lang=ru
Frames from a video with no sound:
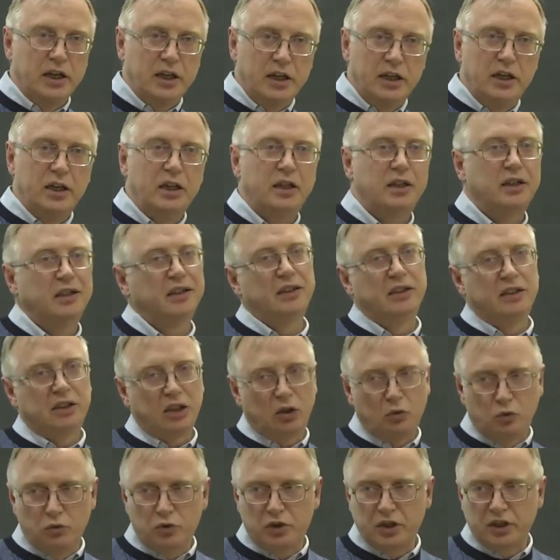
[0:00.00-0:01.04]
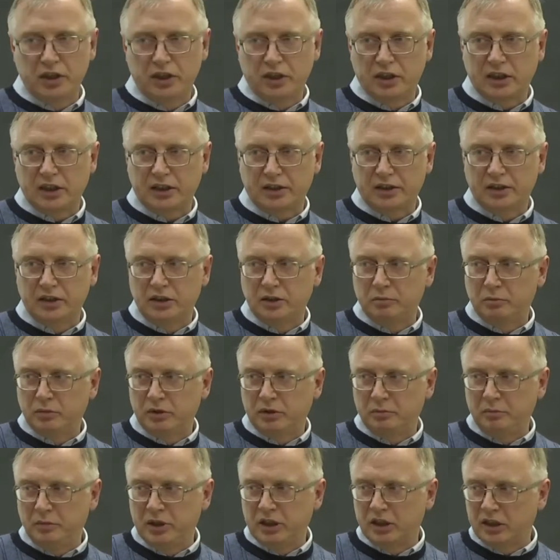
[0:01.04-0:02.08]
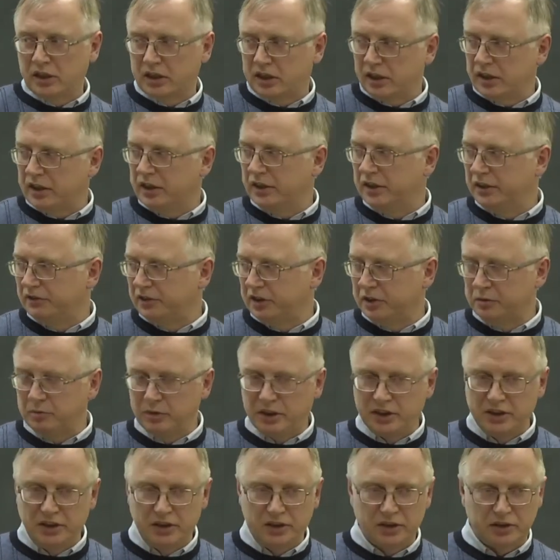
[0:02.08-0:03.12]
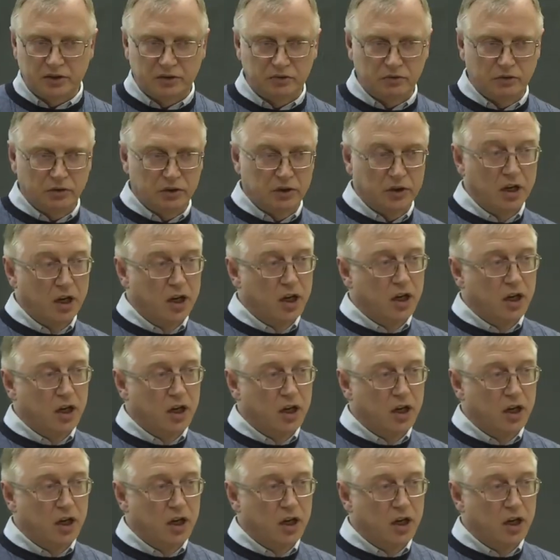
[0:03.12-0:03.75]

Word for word: и э, научной картиной мира, как они взаимодействуют.